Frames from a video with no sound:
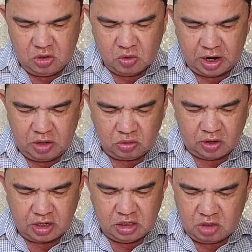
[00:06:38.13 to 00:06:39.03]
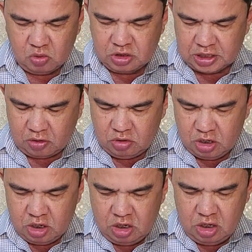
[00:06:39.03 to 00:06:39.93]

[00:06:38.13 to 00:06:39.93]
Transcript: chỉ vụ án của Tòa án Nhân dân quận 6,